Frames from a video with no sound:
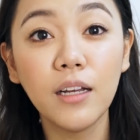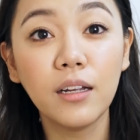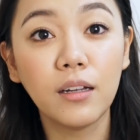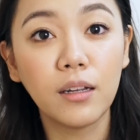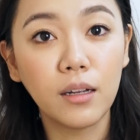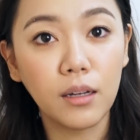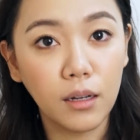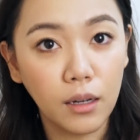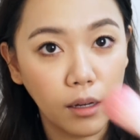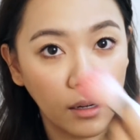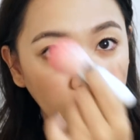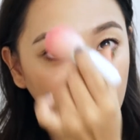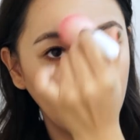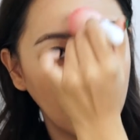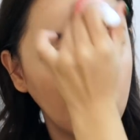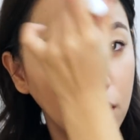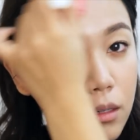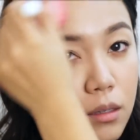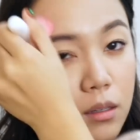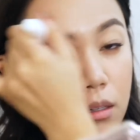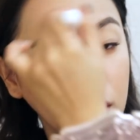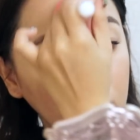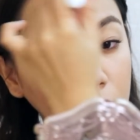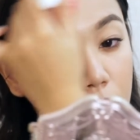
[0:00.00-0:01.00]
いいね
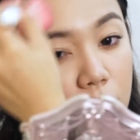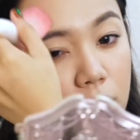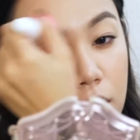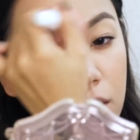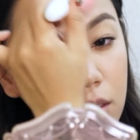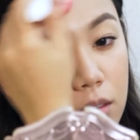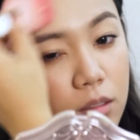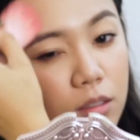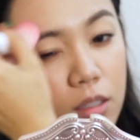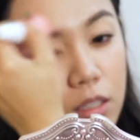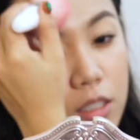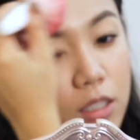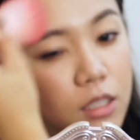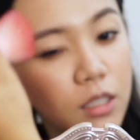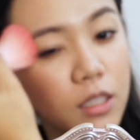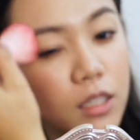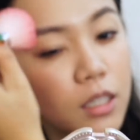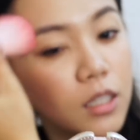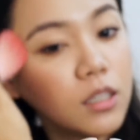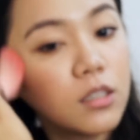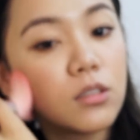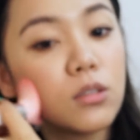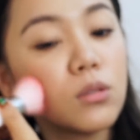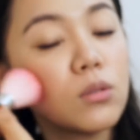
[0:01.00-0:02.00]
私
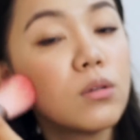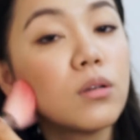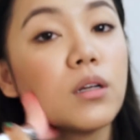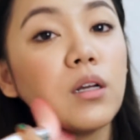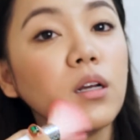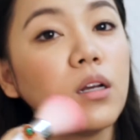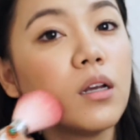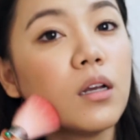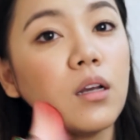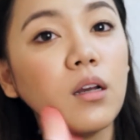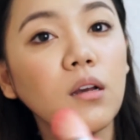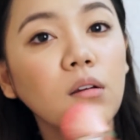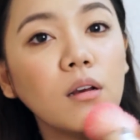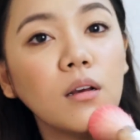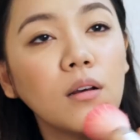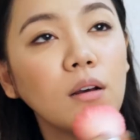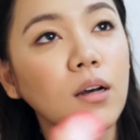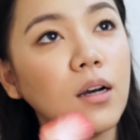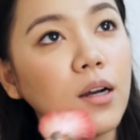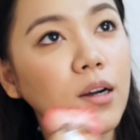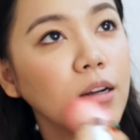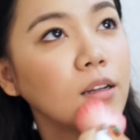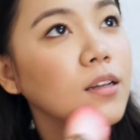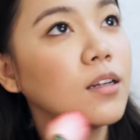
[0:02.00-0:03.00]
ね、その日、
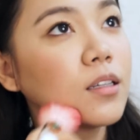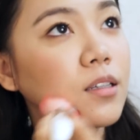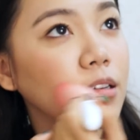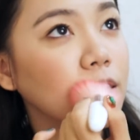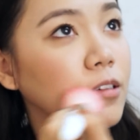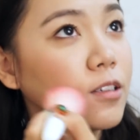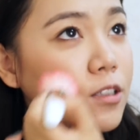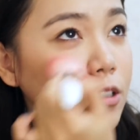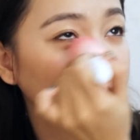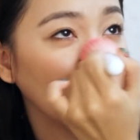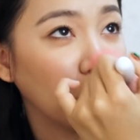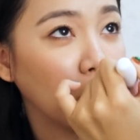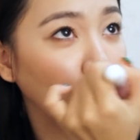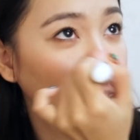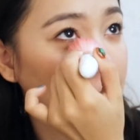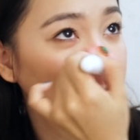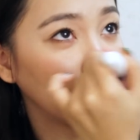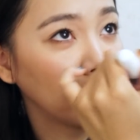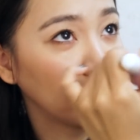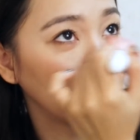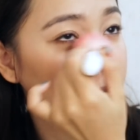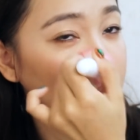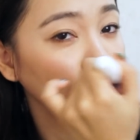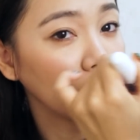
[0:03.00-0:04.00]
あれだったんですよ。
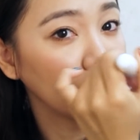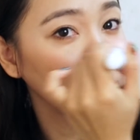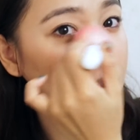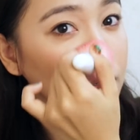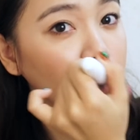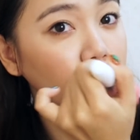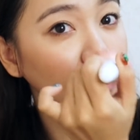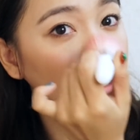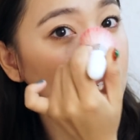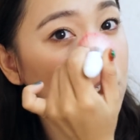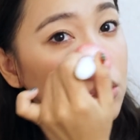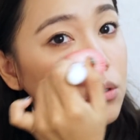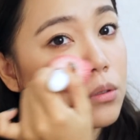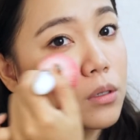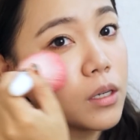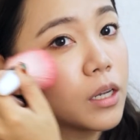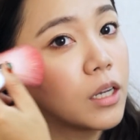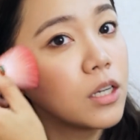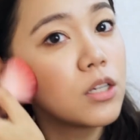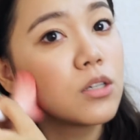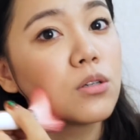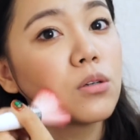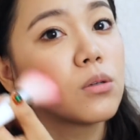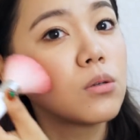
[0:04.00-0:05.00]
ファンデーションの
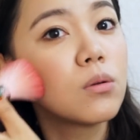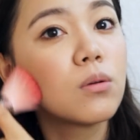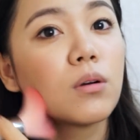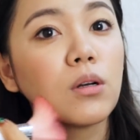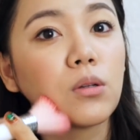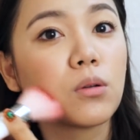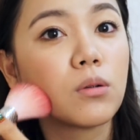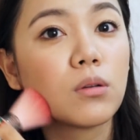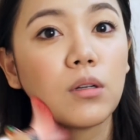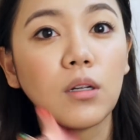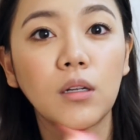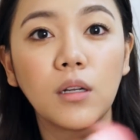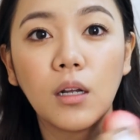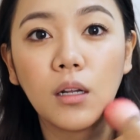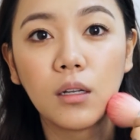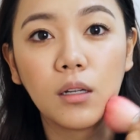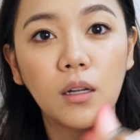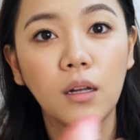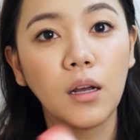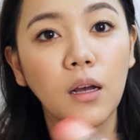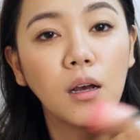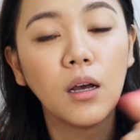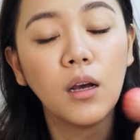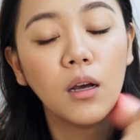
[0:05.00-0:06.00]
検証動画撮ってたん
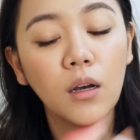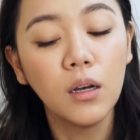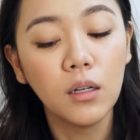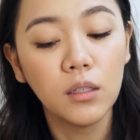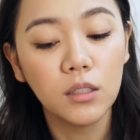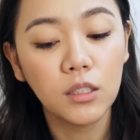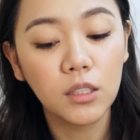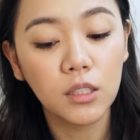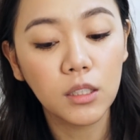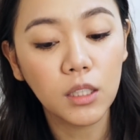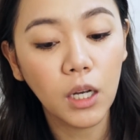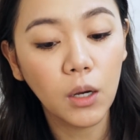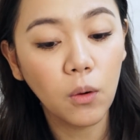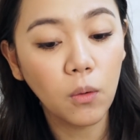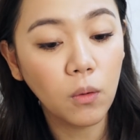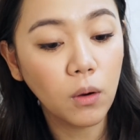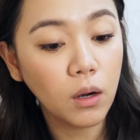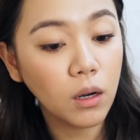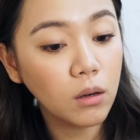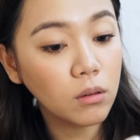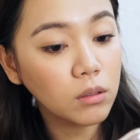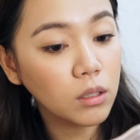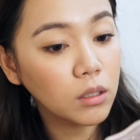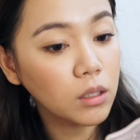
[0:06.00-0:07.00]
で、実際お
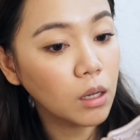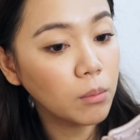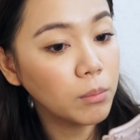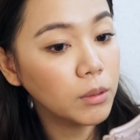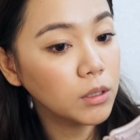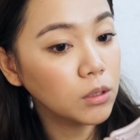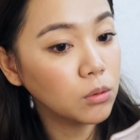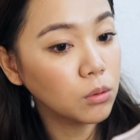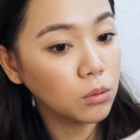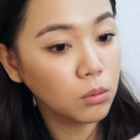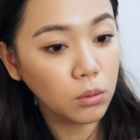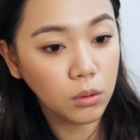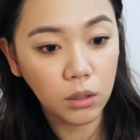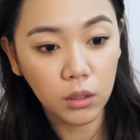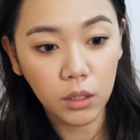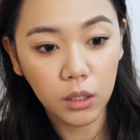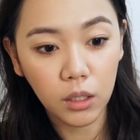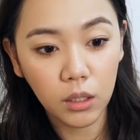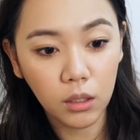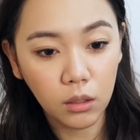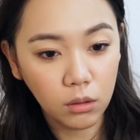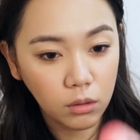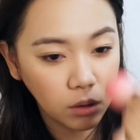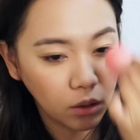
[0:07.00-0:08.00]
顔で試すことがで
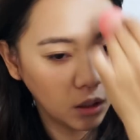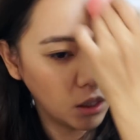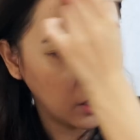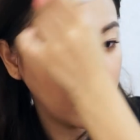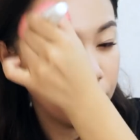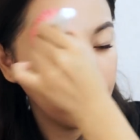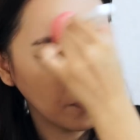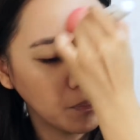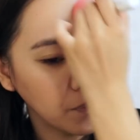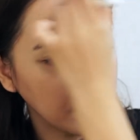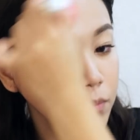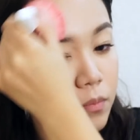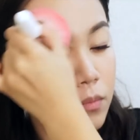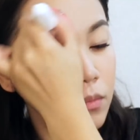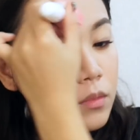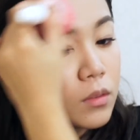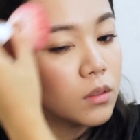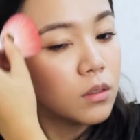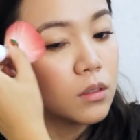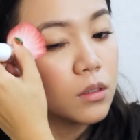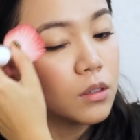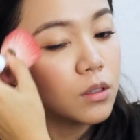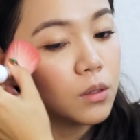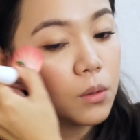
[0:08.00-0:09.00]
きなくて、
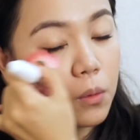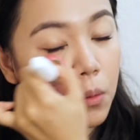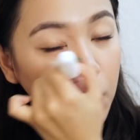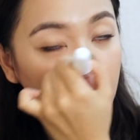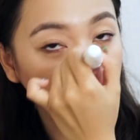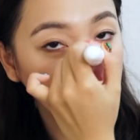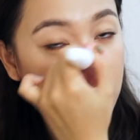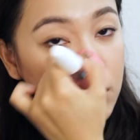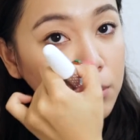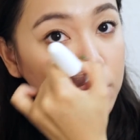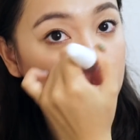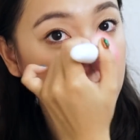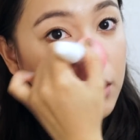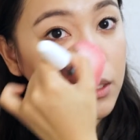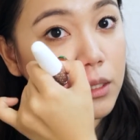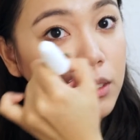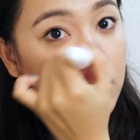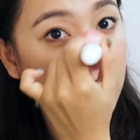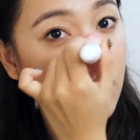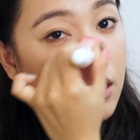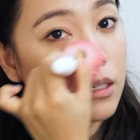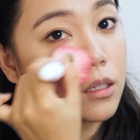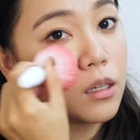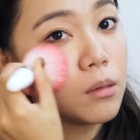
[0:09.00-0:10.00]
今日初めて
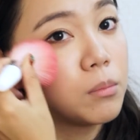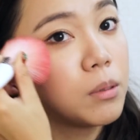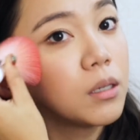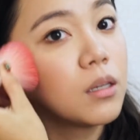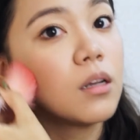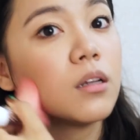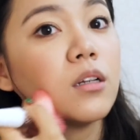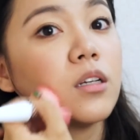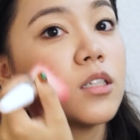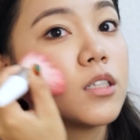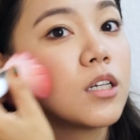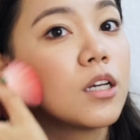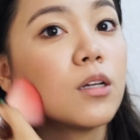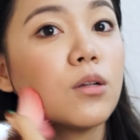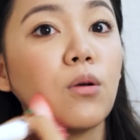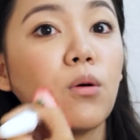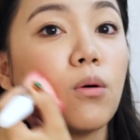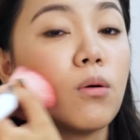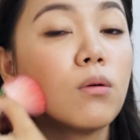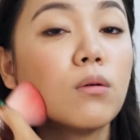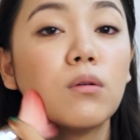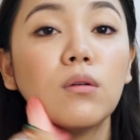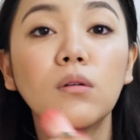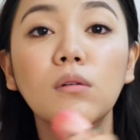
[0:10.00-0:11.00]
使ってみたんですけ
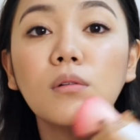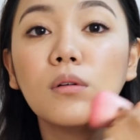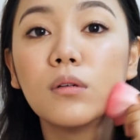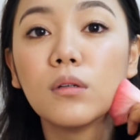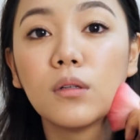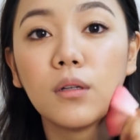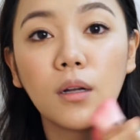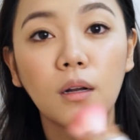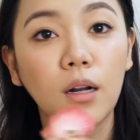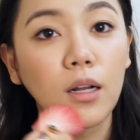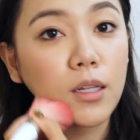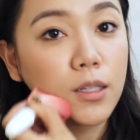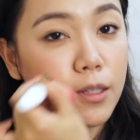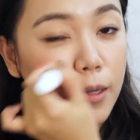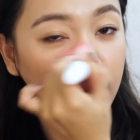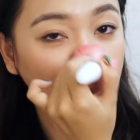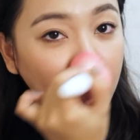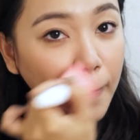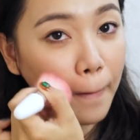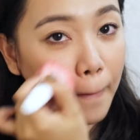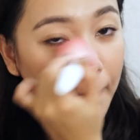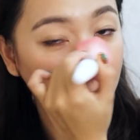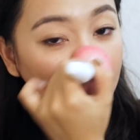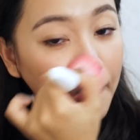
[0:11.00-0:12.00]
ど、習って
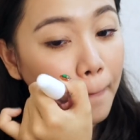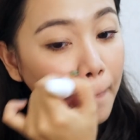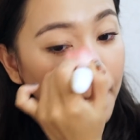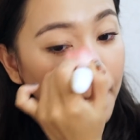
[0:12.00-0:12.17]
から。